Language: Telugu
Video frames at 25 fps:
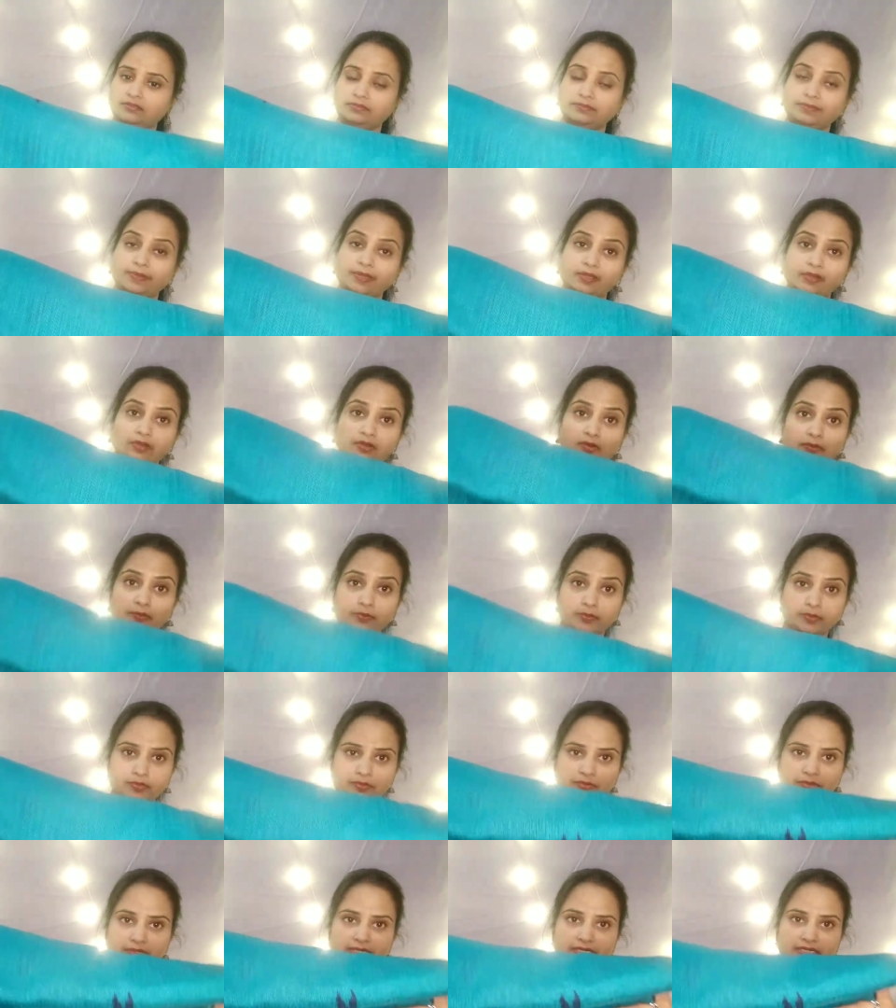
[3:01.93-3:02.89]
పికాక్
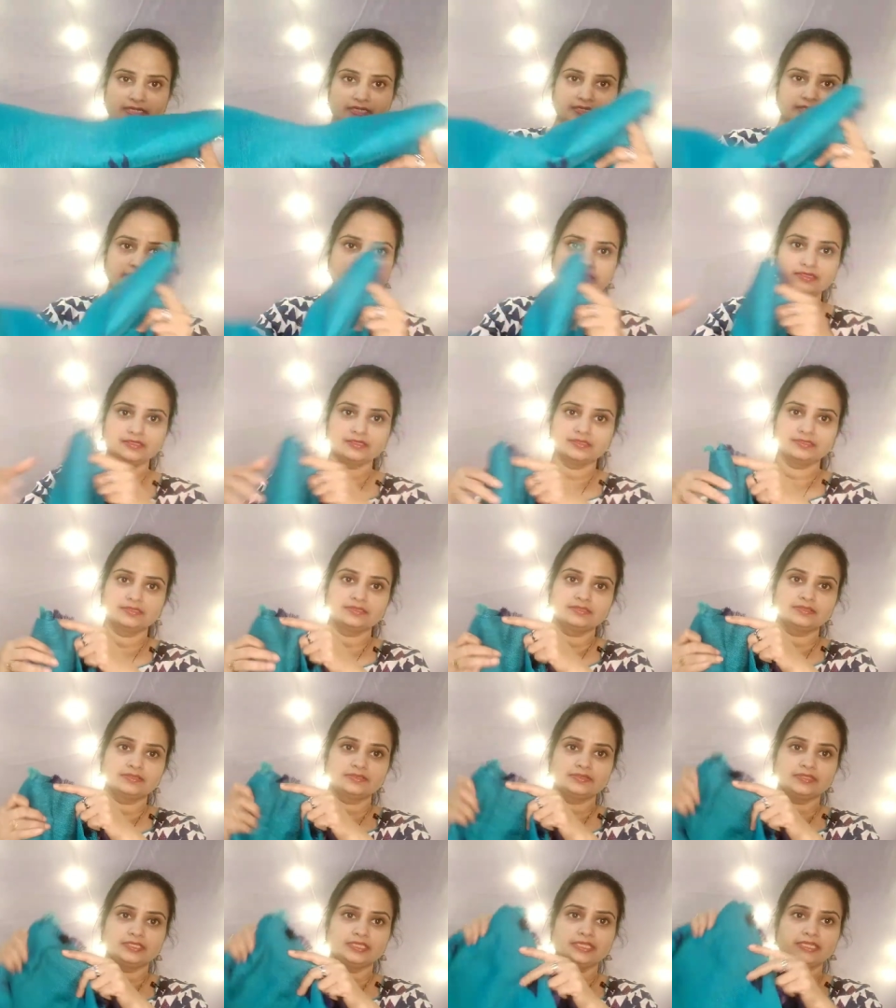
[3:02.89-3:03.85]
బ్లూ కలర్
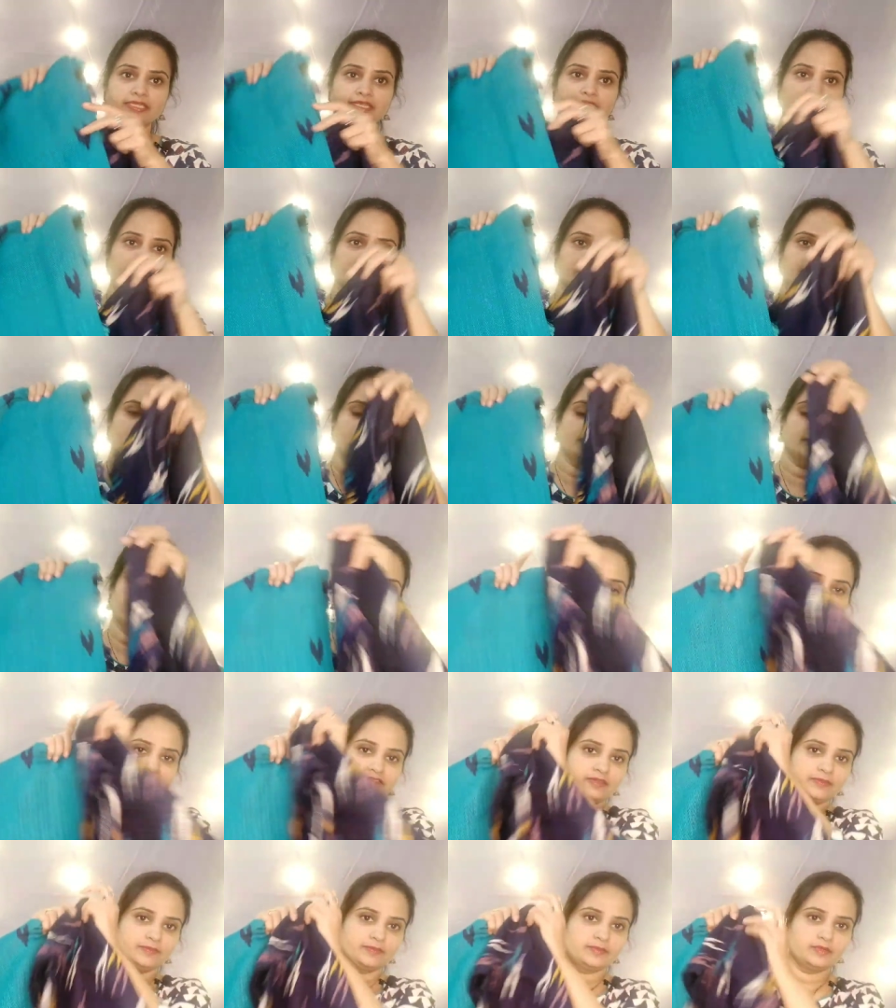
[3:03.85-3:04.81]
దీనికి
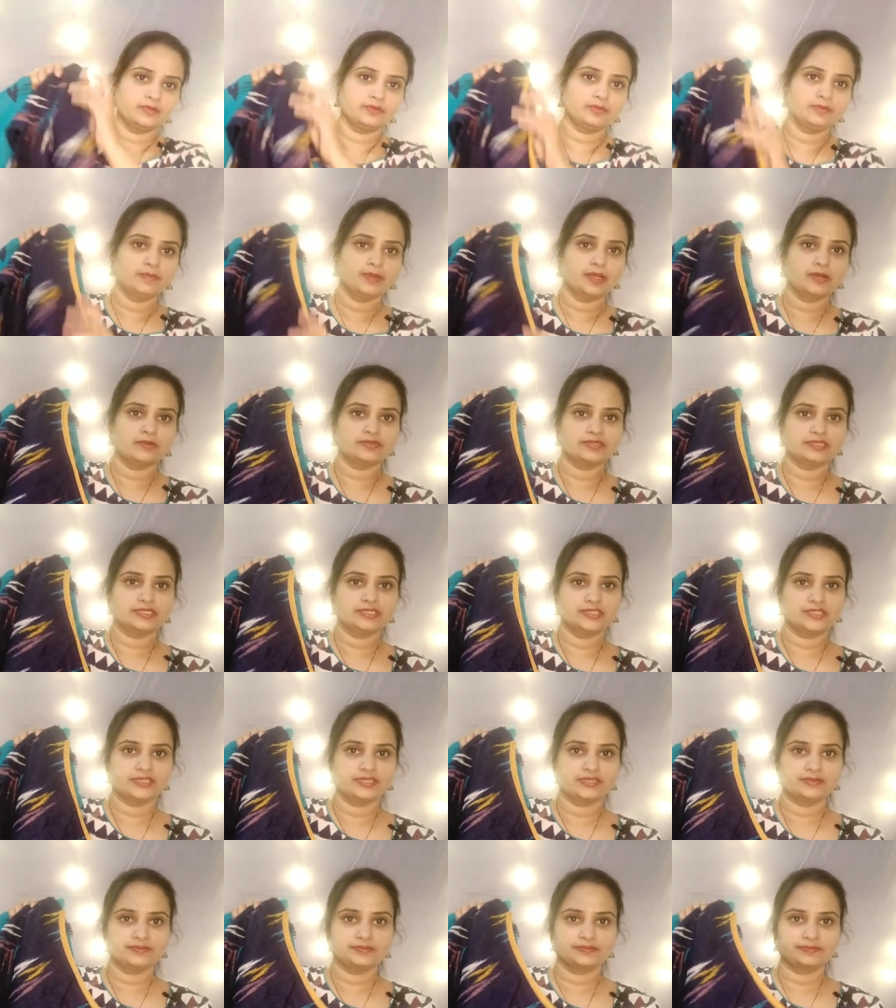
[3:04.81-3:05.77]
నేవీ బ్లూ బ్లౌజ్
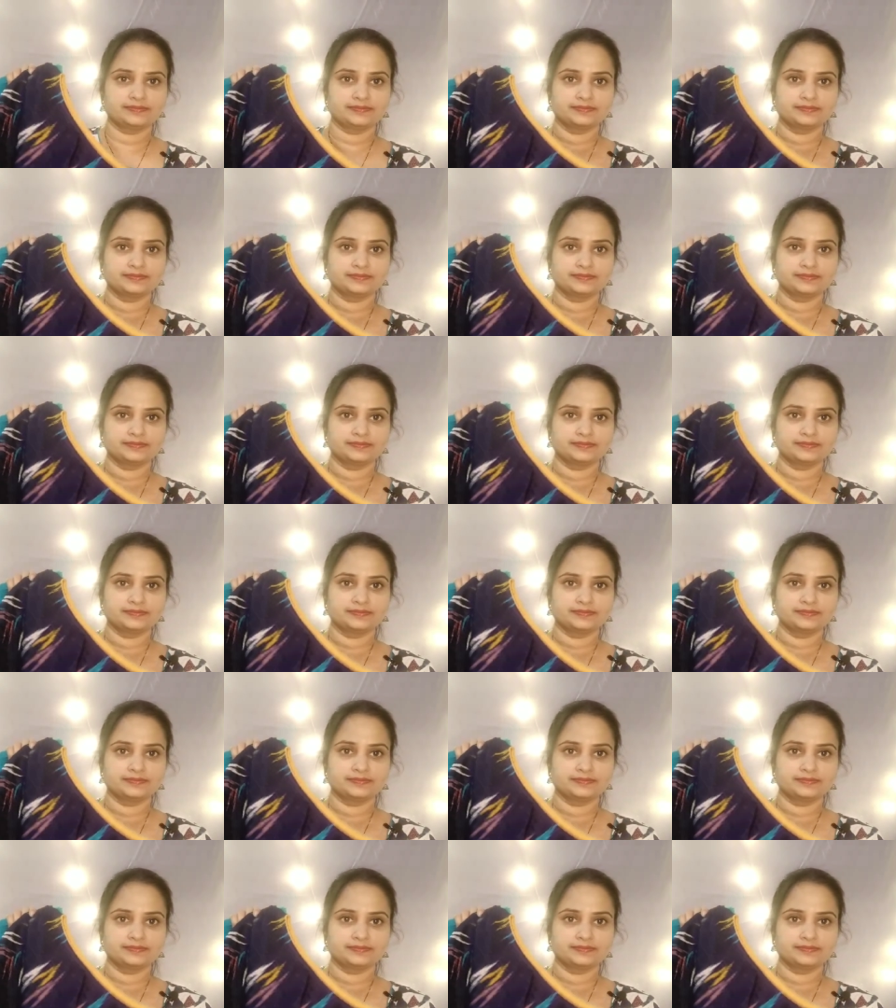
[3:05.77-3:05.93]
ఇచ్చారు